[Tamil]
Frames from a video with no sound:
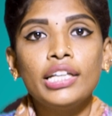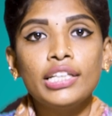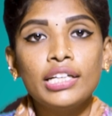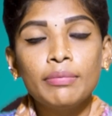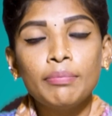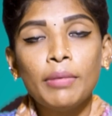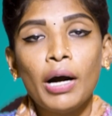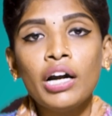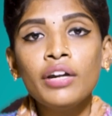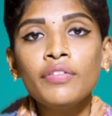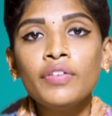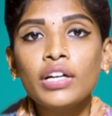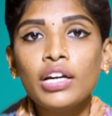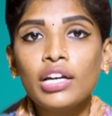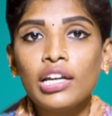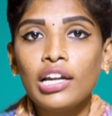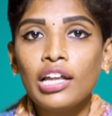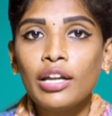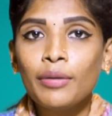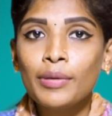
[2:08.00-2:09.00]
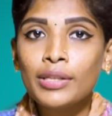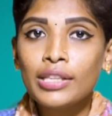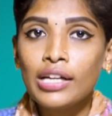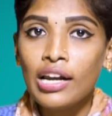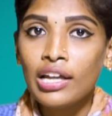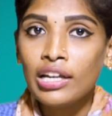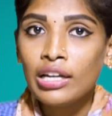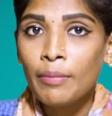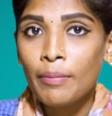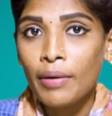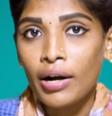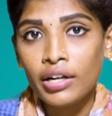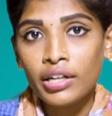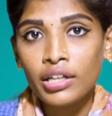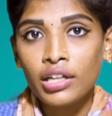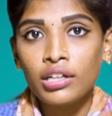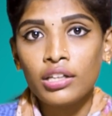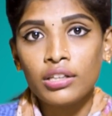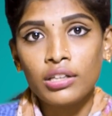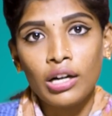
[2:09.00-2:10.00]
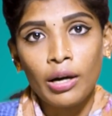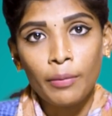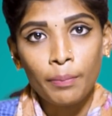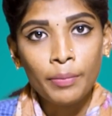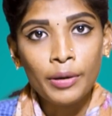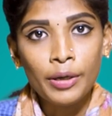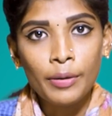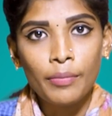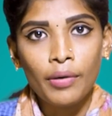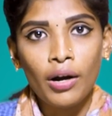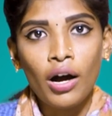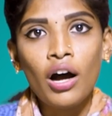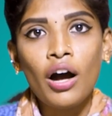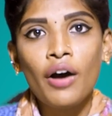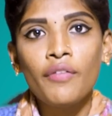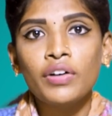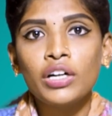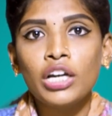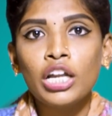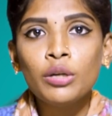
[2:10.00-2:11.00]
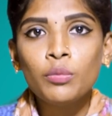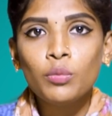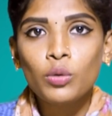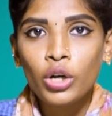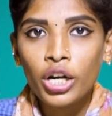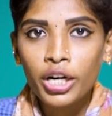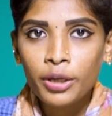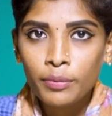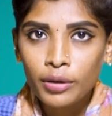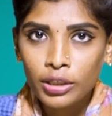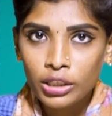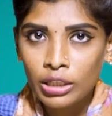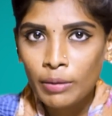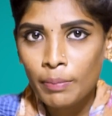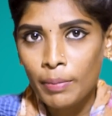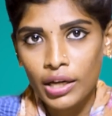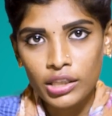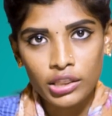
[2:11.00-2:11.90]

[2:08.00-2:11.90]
இதை மாணவர்கள் எல்லாருமே தலையில மாட்டிக்கிட்டதுக்கு அப்புறமா அவங்களால முன்னாடி மட்டும் தான்